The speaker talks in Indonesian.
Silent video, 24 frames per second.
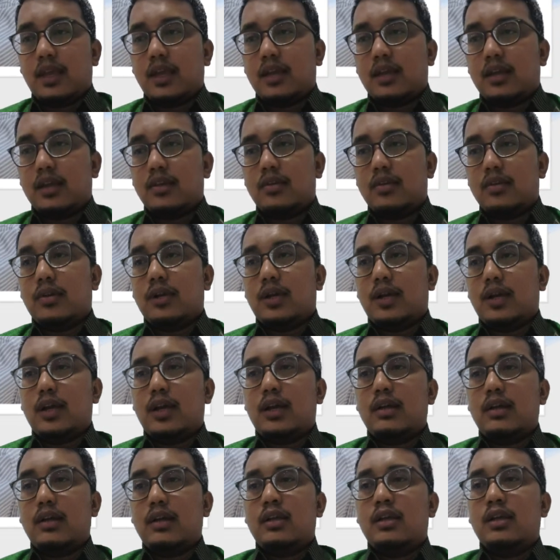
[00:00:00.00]
Yang
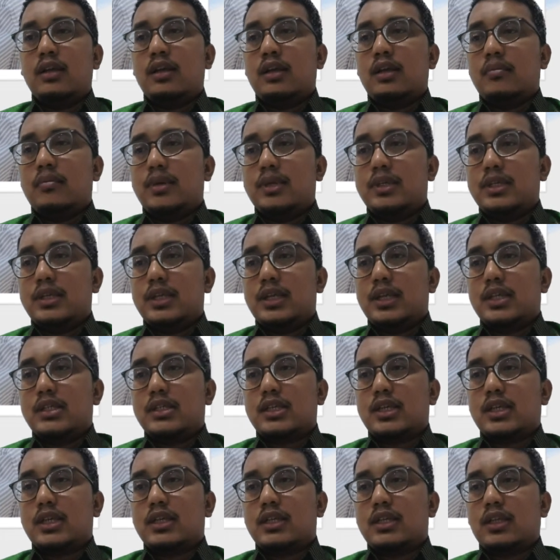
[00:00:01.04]
kedua,
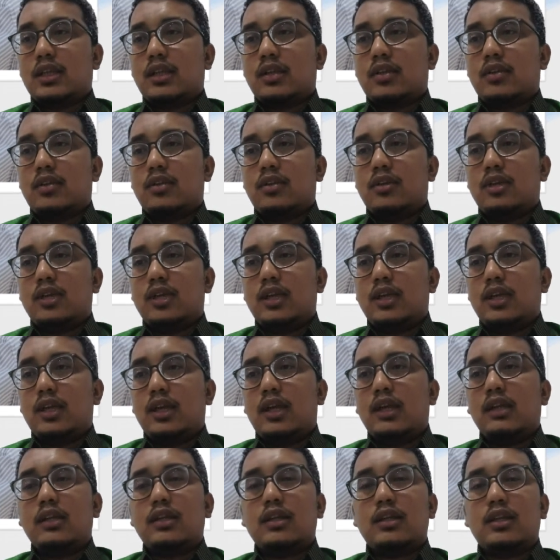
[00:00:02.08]
menjelaskan
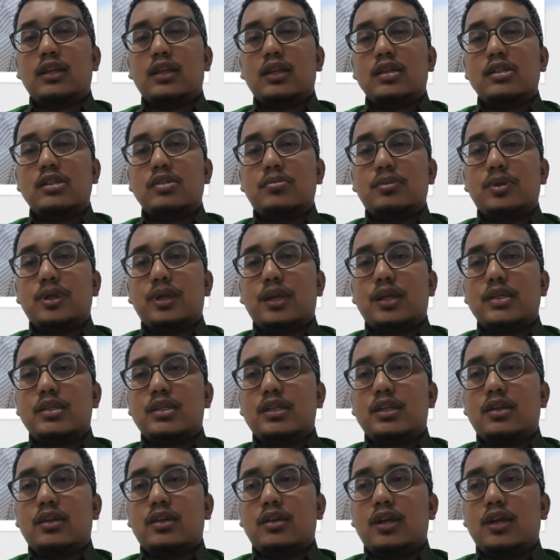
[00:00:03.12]
teknologi yang
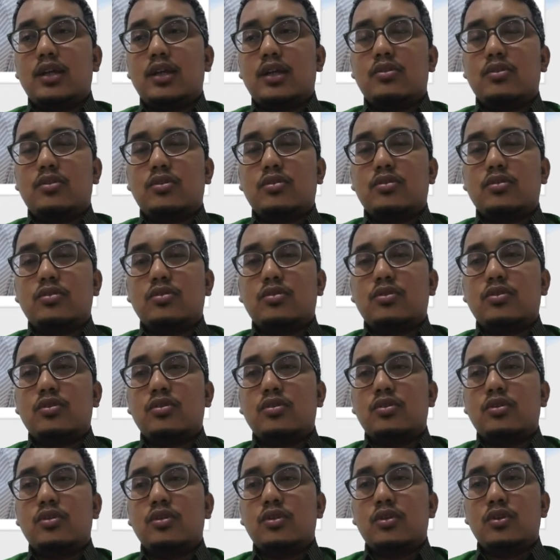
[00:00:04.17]
terinspirasi oleh
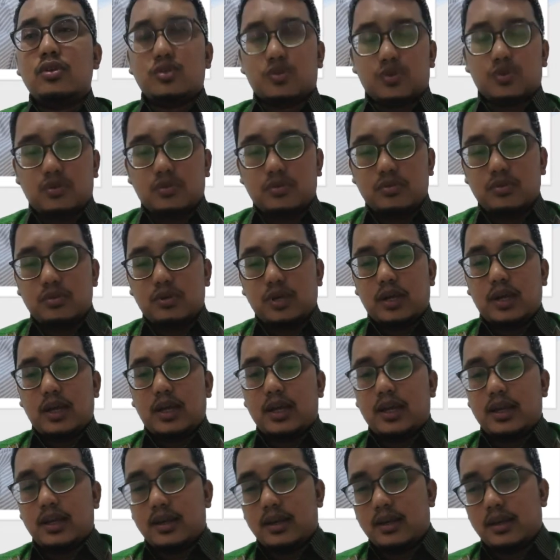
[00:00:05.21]
struktur
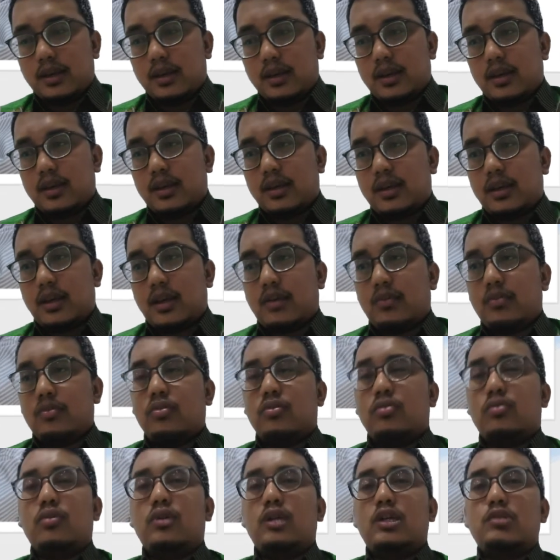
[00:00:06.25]
tumbuhan. Nah,
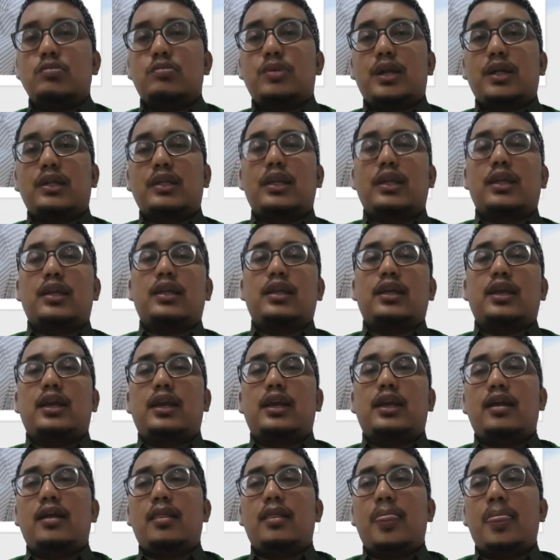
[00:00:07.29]
untuk tugas
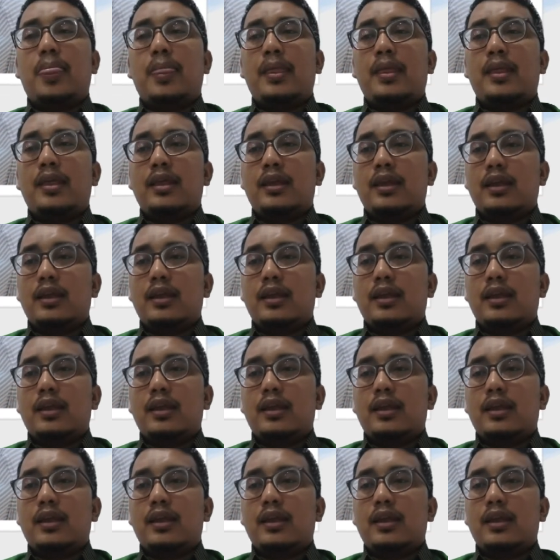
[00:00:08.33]
prakteknya,